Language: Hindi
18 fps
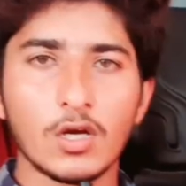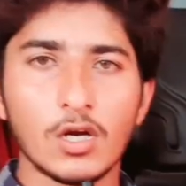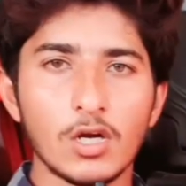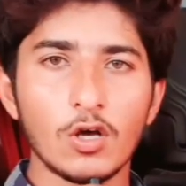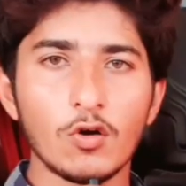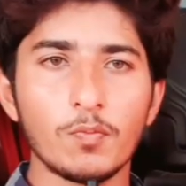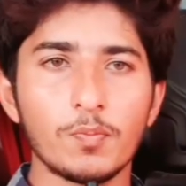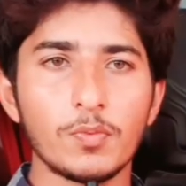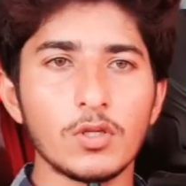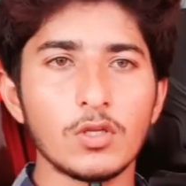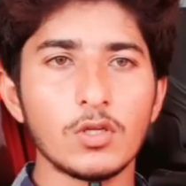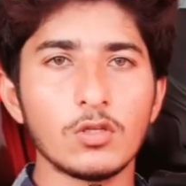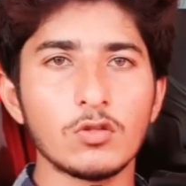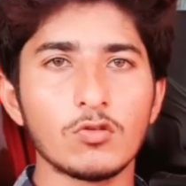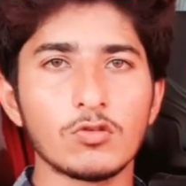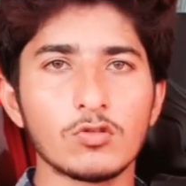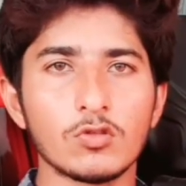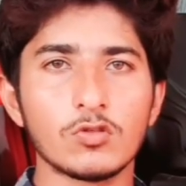कड़ा
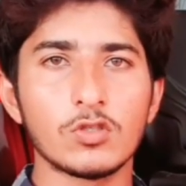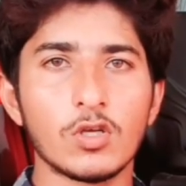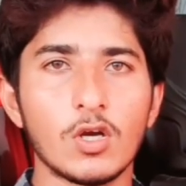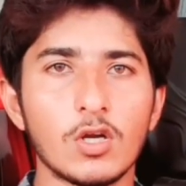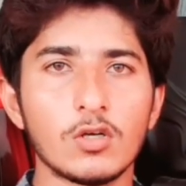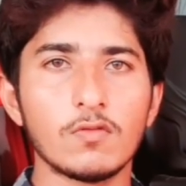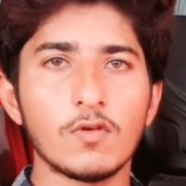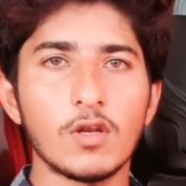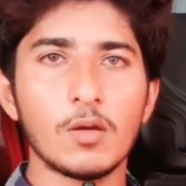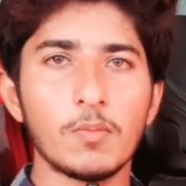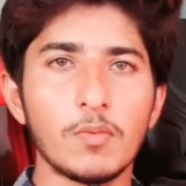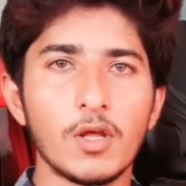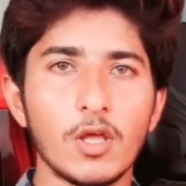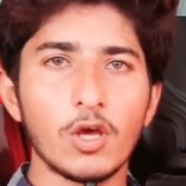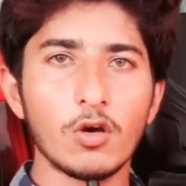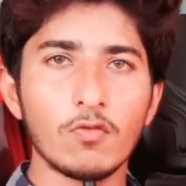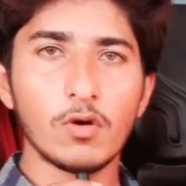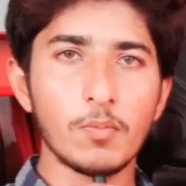ओपिनियन 260 वाला
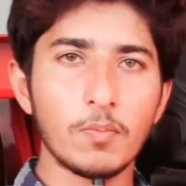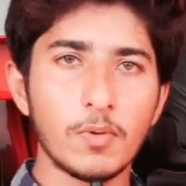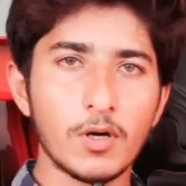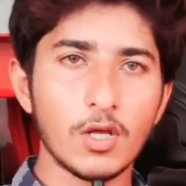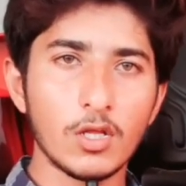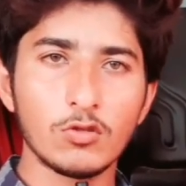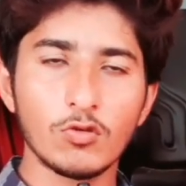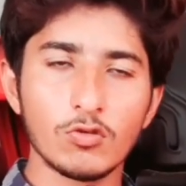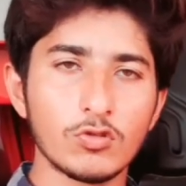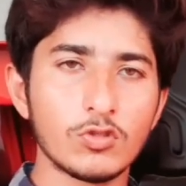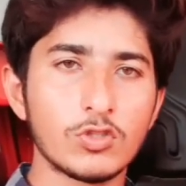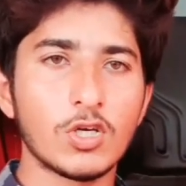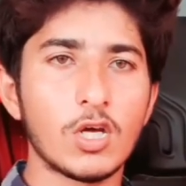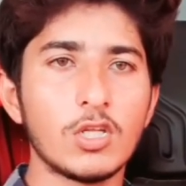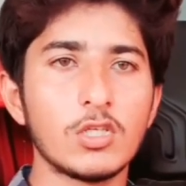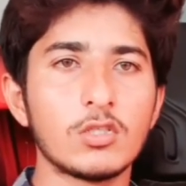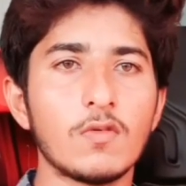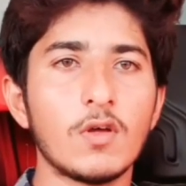बनाया हुआ है बड़ा
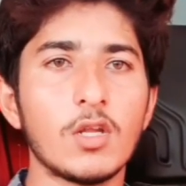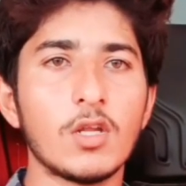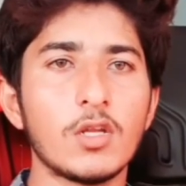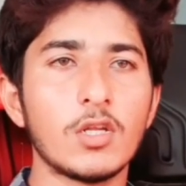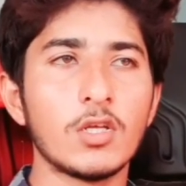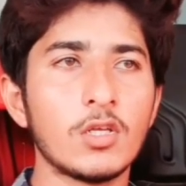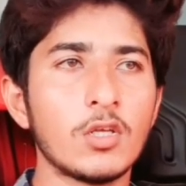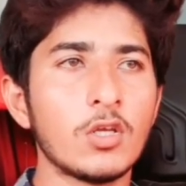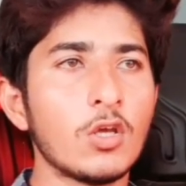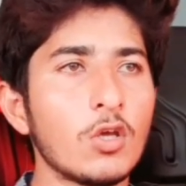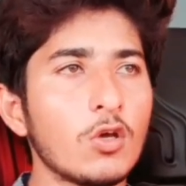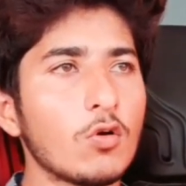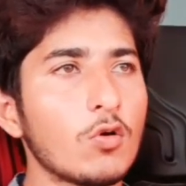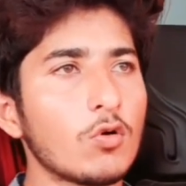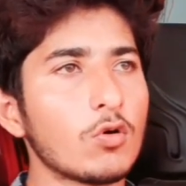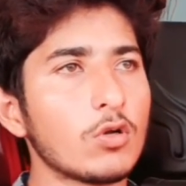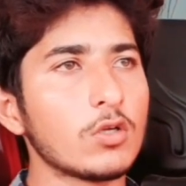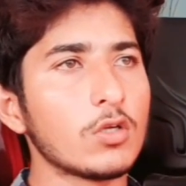240 वाला नहीं
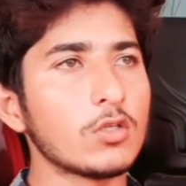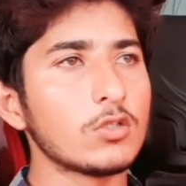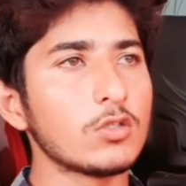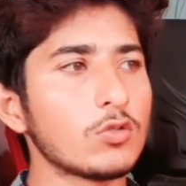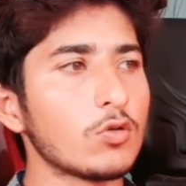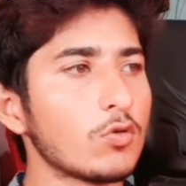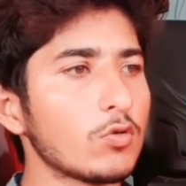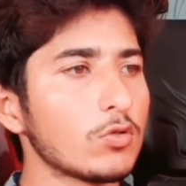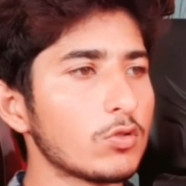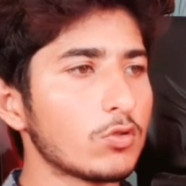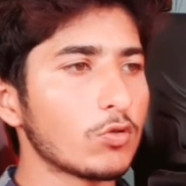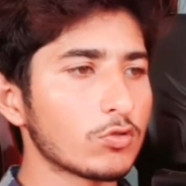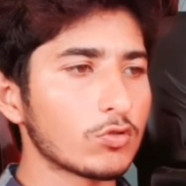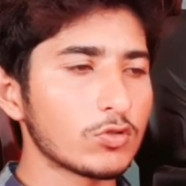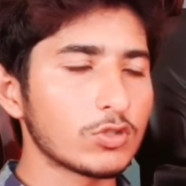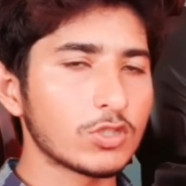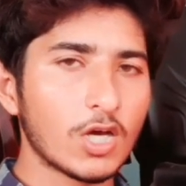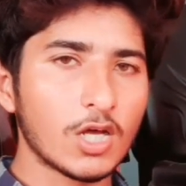और जो
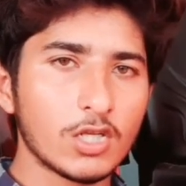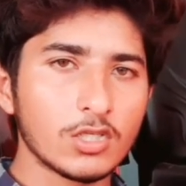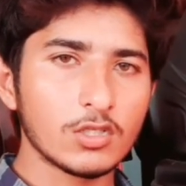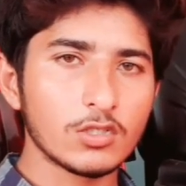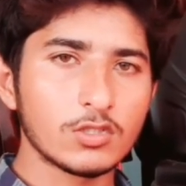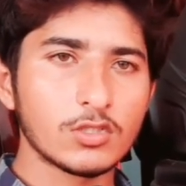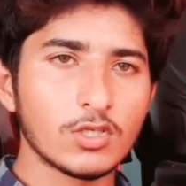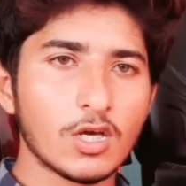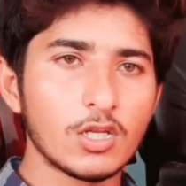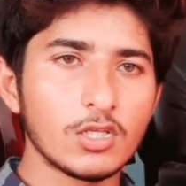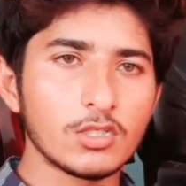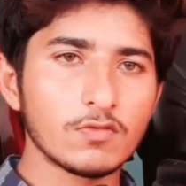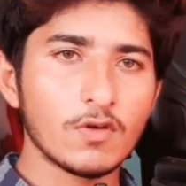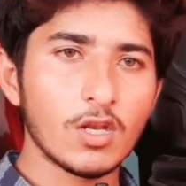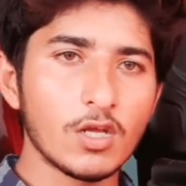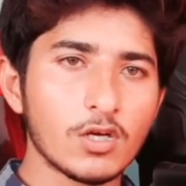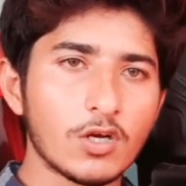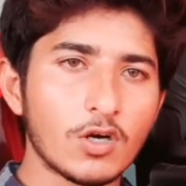240
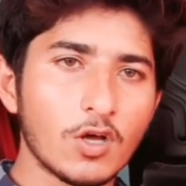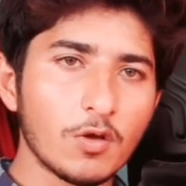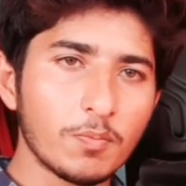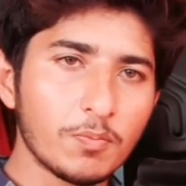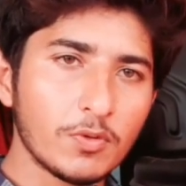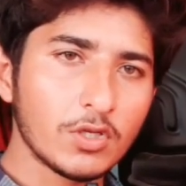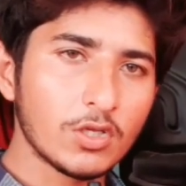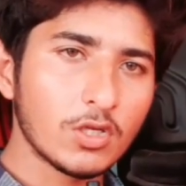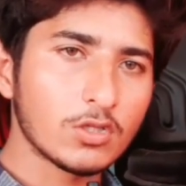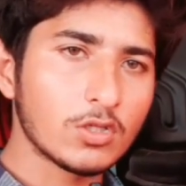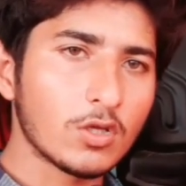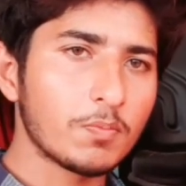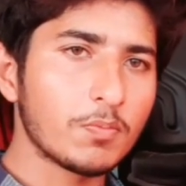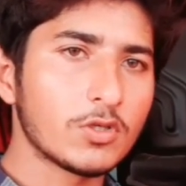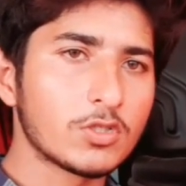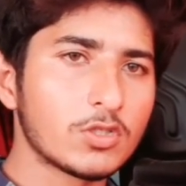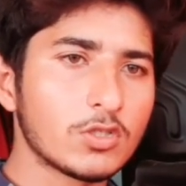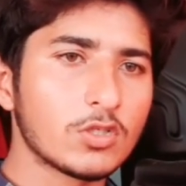वाला कड़ा ओपिनियन था
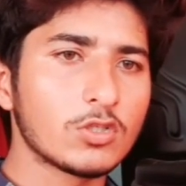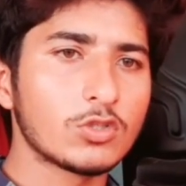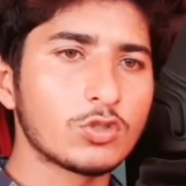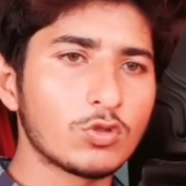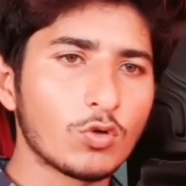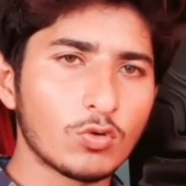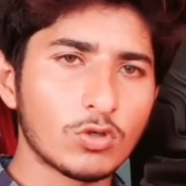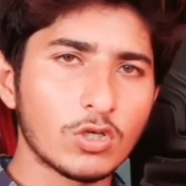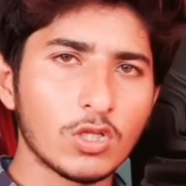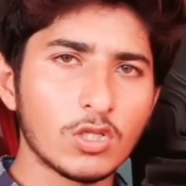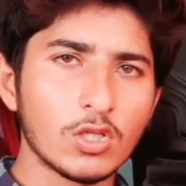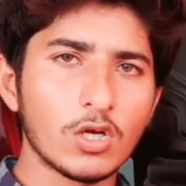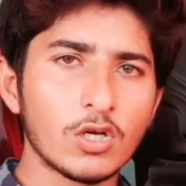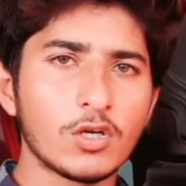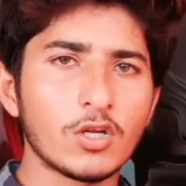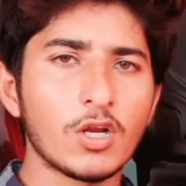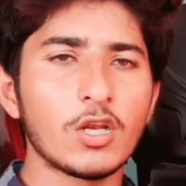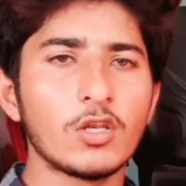पीछे जो छोटा
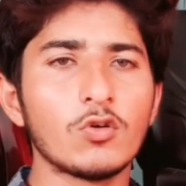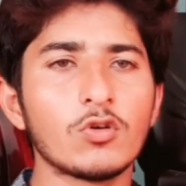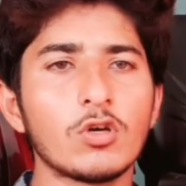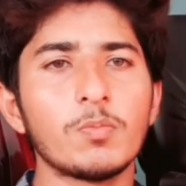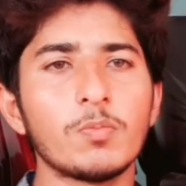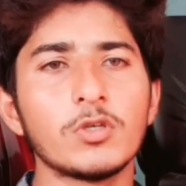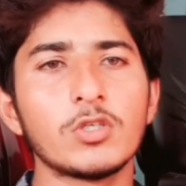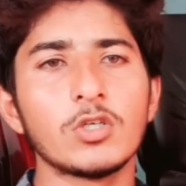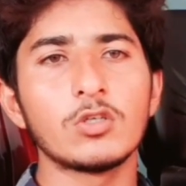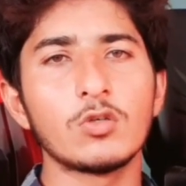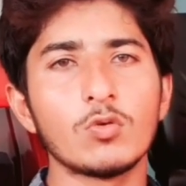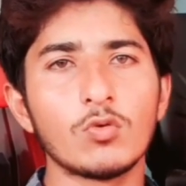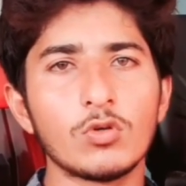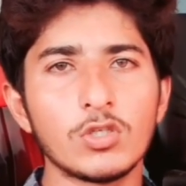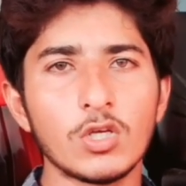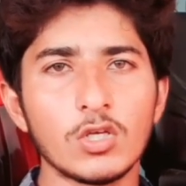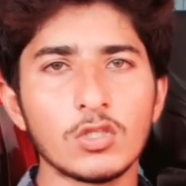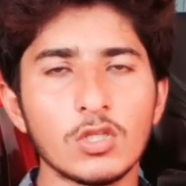था ट्रालियों के पीछे
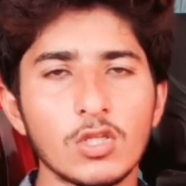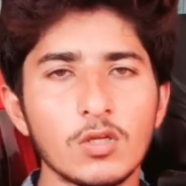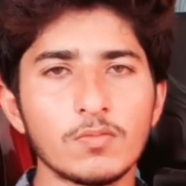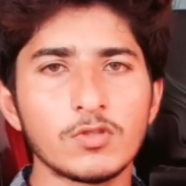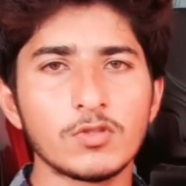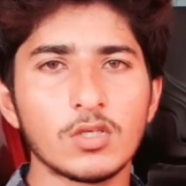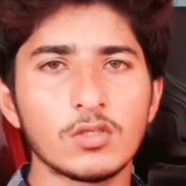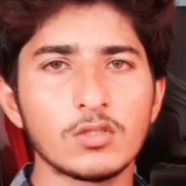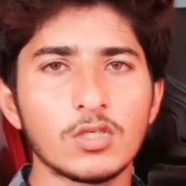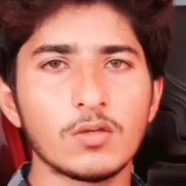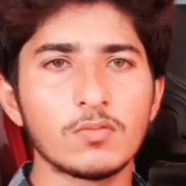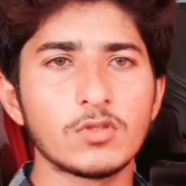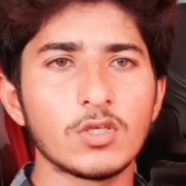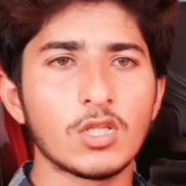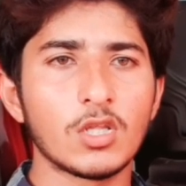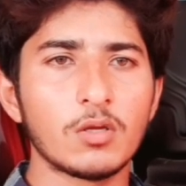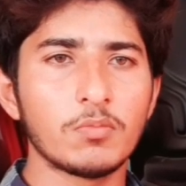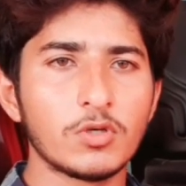टूट जाता था जब
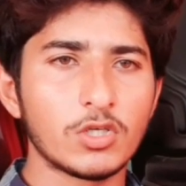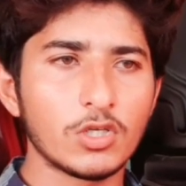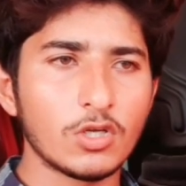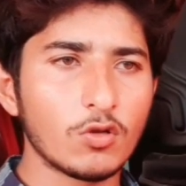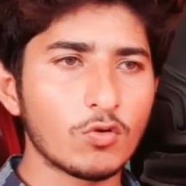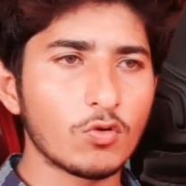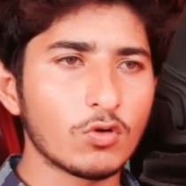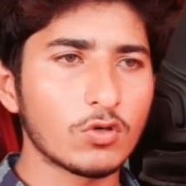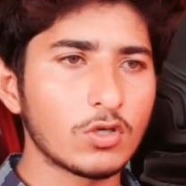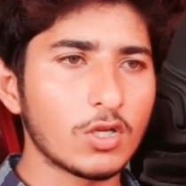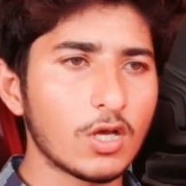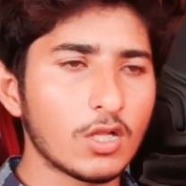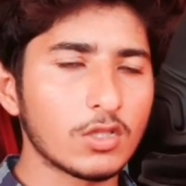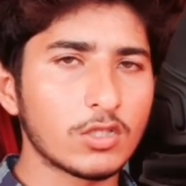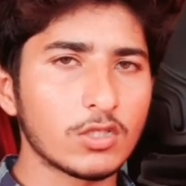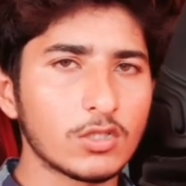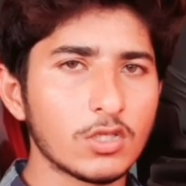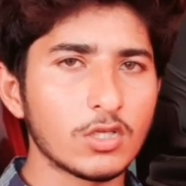ज़्यादा मिट्टी लोग
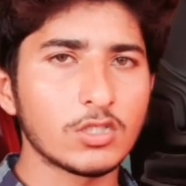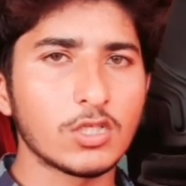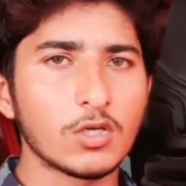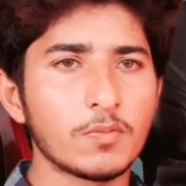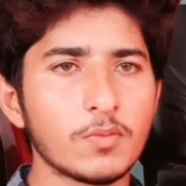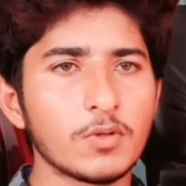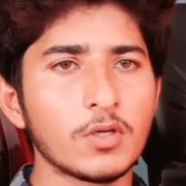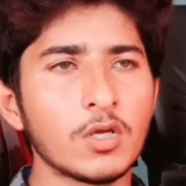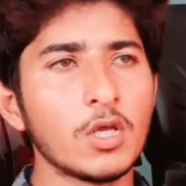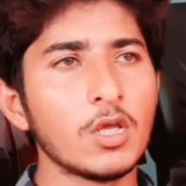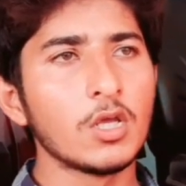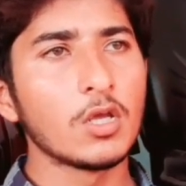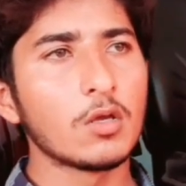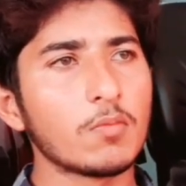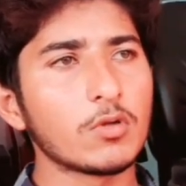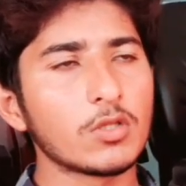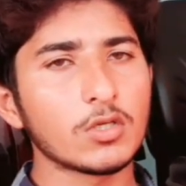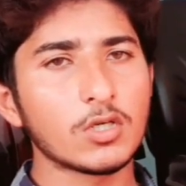डालते थे जब
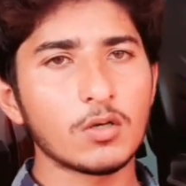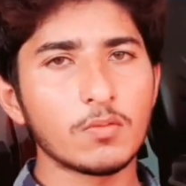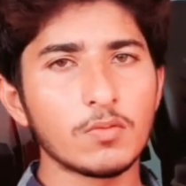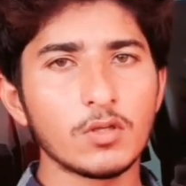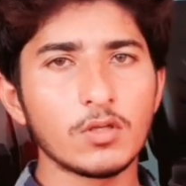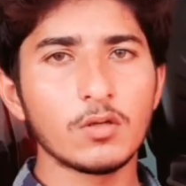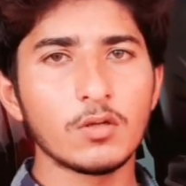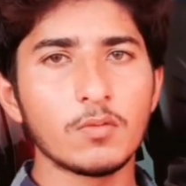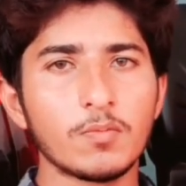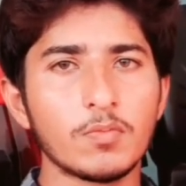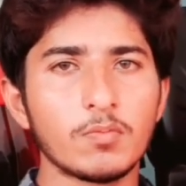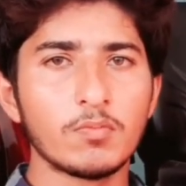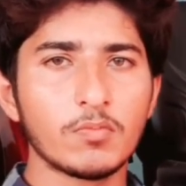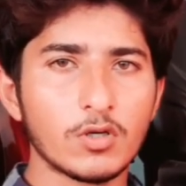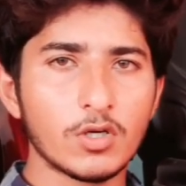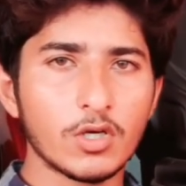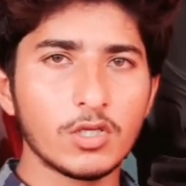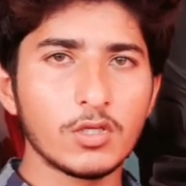मतलब
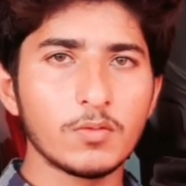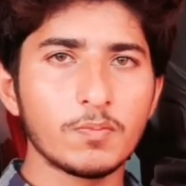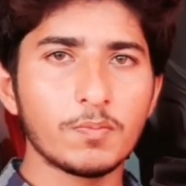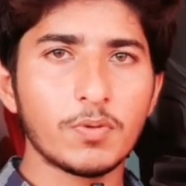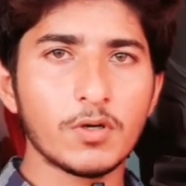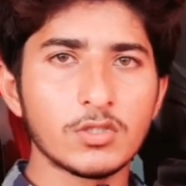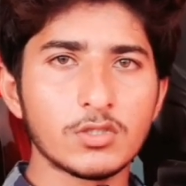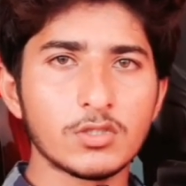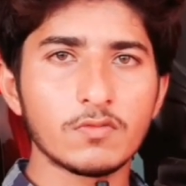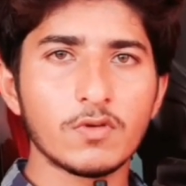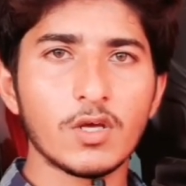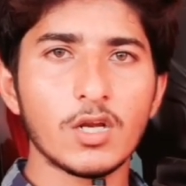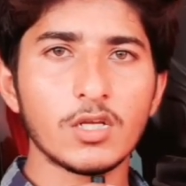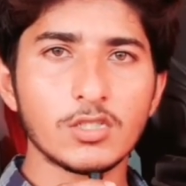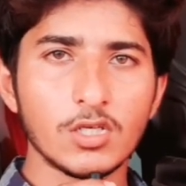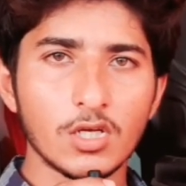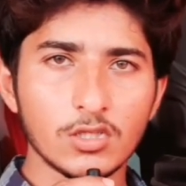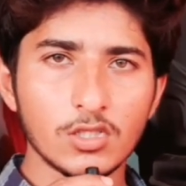कभी कहीं फंस
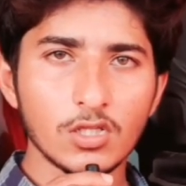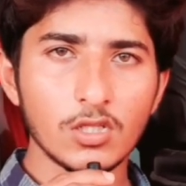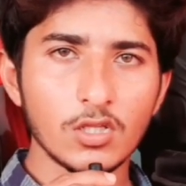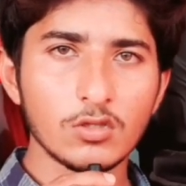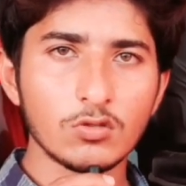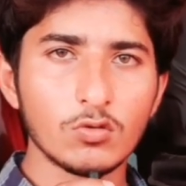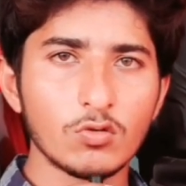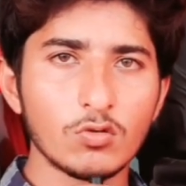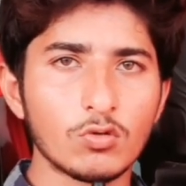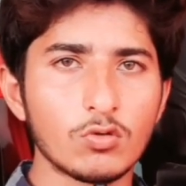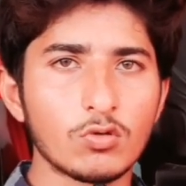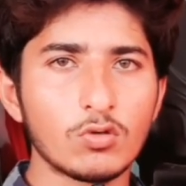वगैरह जाता था तो